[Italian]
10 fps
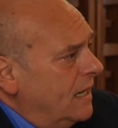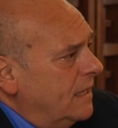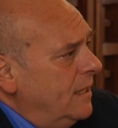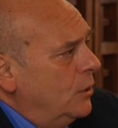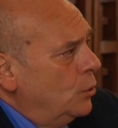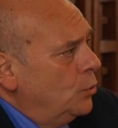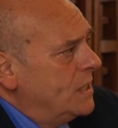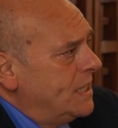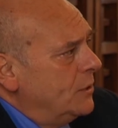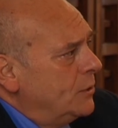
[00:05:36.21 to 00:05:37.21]
all'articolo
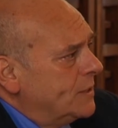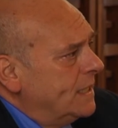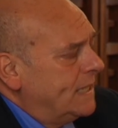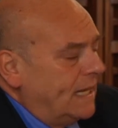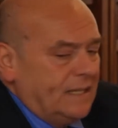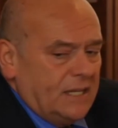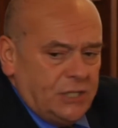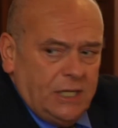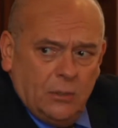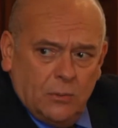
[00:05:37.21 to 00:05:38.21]

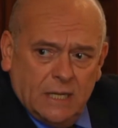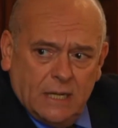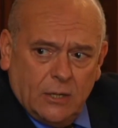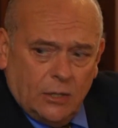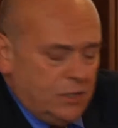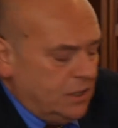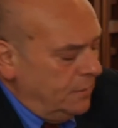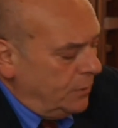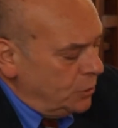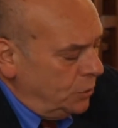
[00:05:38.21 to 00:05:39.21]
275 del codice di
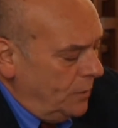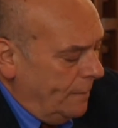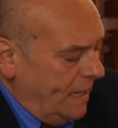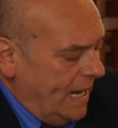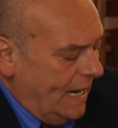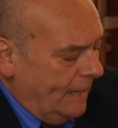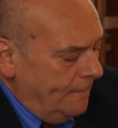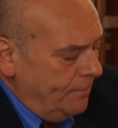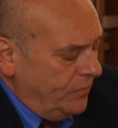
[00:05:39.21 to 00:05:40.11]
procedura penale,